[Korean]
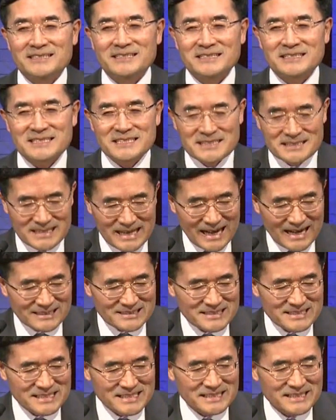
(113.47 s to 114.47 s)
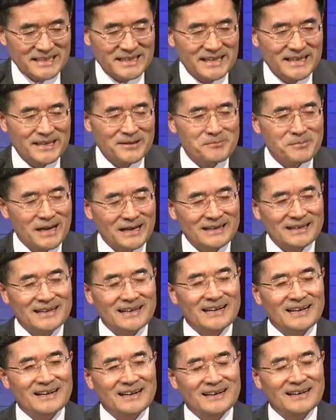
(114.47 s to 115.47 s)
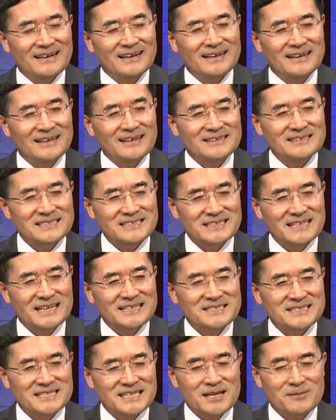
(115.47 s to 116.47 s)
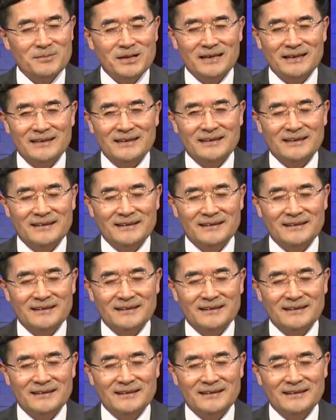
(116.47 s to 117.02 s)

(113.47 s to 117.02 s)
지나치게 말라. 지나치게 말라.